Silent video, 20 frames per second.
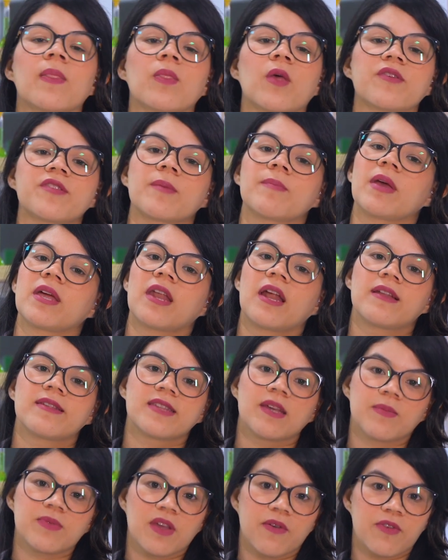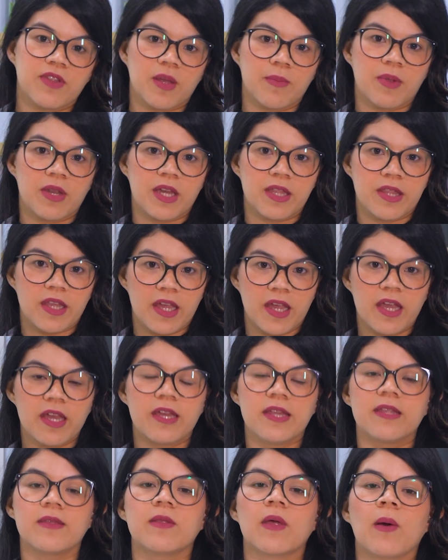Nós também analisamos a vitamina D
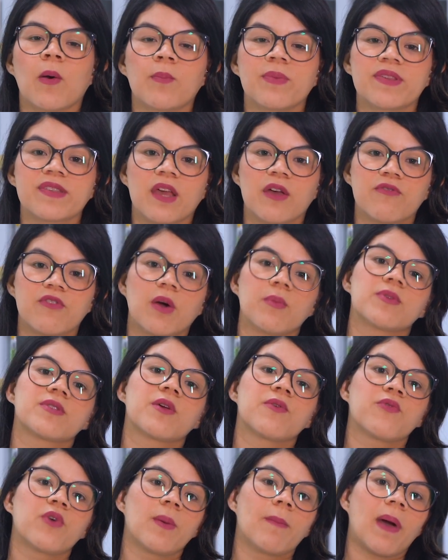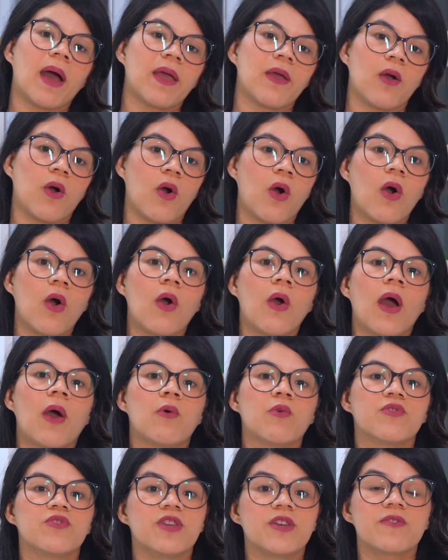e observamos que foi maior,
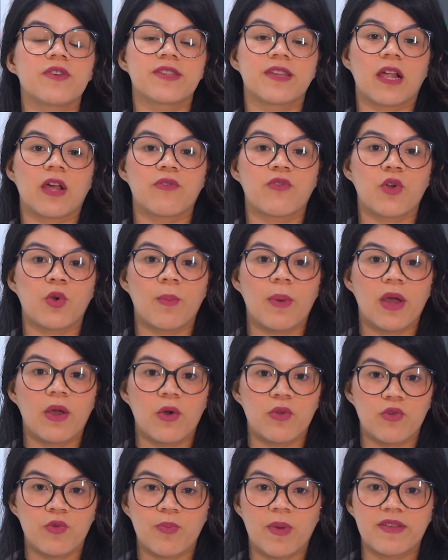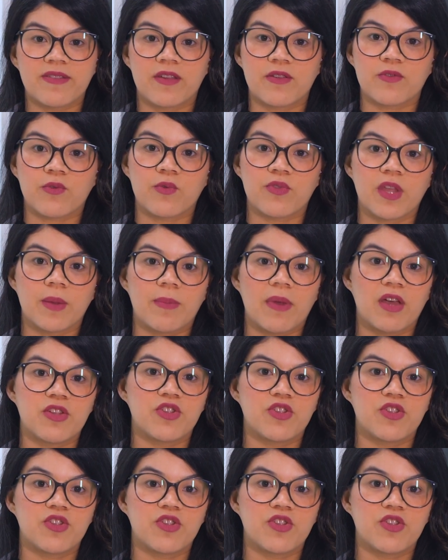os níveis dela foram maiores nos pacientes com TB